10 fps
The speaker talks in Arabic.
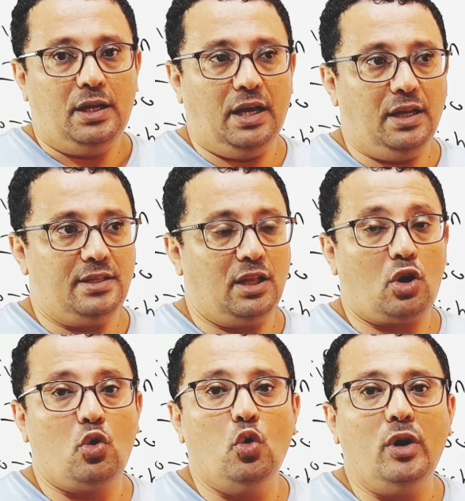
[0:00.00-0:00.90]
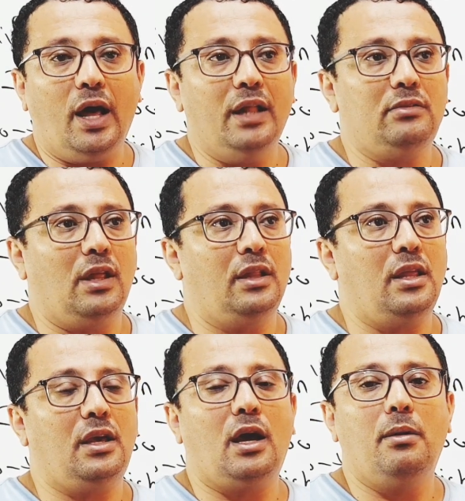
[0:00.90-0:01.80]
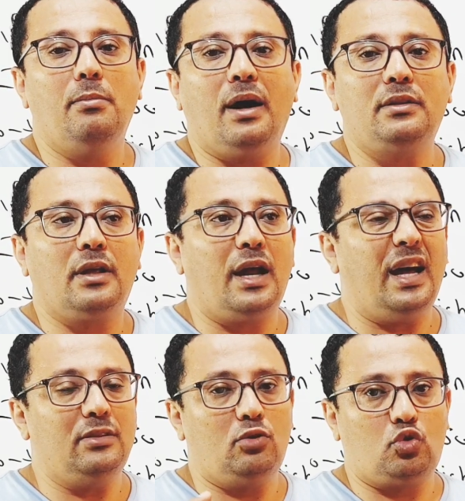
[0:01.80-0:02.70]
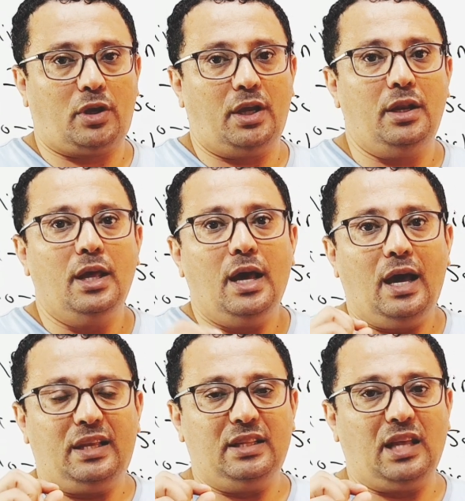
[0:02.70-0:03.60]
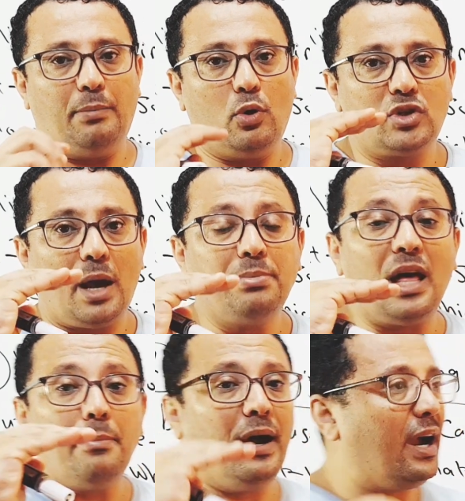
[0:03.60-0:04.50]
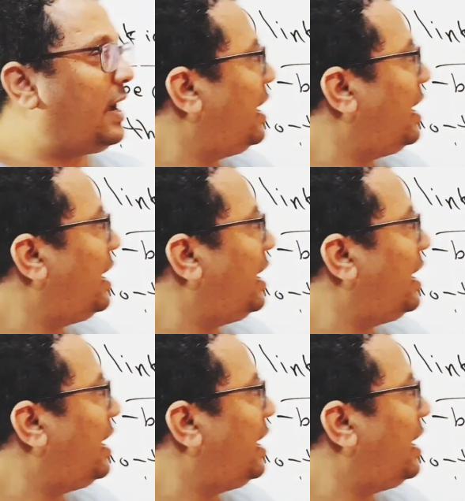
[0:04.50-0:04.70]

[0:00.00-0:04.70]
يعني ستكون أنت لديك المقدرة أن تتقن الكتابة وسأبدأ معك